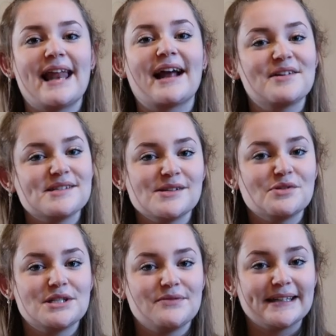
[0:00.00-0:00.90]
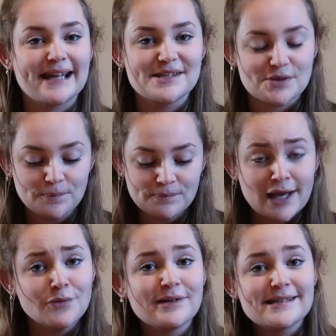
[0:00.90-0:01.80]
la cloche des notifications et
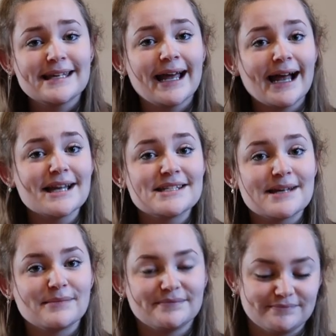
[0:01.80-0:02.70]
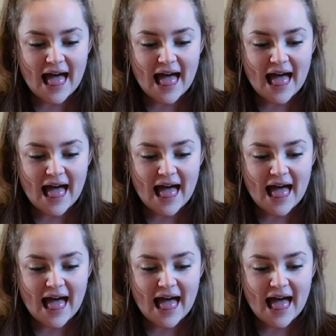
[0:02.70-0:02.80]
à nous laisser un j'aime.